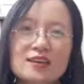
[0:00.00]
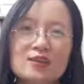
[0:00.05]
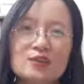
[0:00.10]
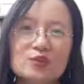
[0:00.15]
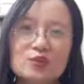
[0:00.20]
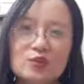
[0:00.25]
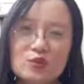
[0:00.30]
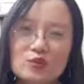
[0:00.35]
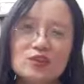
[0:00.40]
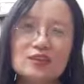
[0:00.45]

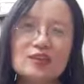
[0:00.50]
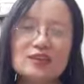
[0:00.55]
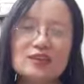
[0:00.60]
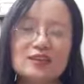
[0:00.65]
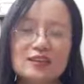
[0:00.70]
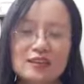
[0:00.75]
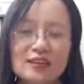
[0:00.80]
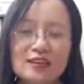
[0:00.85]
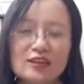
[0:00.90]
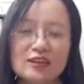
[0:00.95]
nhưng tuy nhiên
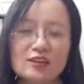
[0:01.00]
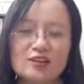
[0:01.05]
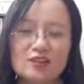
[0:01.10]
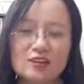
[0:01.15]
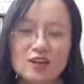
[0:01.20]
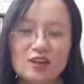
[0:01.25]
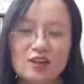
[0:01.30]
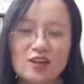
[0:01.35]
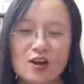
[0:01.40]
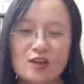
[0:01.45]
để có
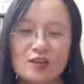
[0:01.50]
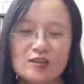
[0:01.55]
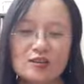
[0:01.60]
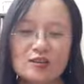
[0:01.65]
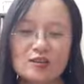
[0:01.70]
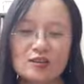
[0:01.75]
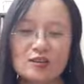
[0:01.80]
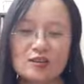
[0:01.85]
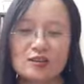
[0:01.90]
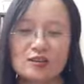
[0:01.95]
thể nói